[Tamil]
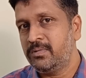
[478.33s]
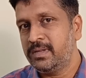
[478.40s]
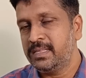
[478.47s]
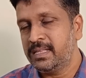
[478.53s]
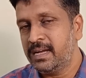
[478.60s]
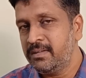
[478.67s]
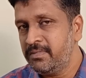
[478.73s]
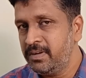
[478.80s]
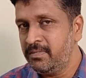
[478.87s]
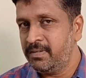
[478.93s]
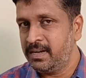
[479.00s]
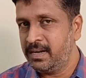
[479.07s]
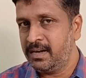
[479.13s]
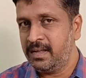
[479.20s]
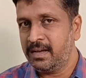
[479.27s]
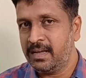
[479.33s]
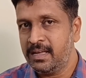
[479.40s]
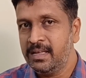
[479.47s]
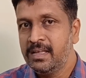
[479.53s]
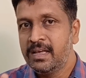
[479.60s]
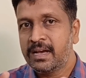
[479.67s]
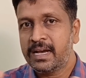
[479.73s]
நுழைந்தால் விடுவார்களாக
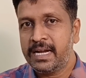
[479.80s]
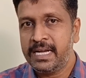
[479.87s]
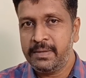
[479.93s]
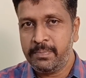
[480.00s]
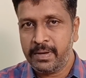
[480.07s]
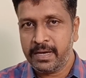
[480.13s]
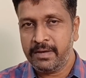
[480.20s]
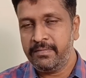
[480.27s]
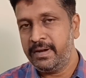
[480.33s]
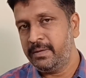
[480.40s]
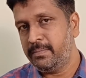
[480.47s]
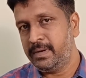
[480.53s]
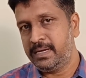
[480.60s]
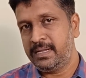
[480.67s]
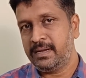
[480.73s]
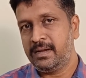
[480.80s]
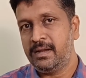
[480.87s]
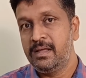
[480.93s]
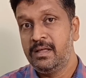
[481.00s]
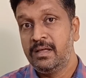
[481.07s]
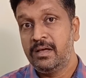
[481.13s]
கண்டிப்பாக விடமாட்டார்கள்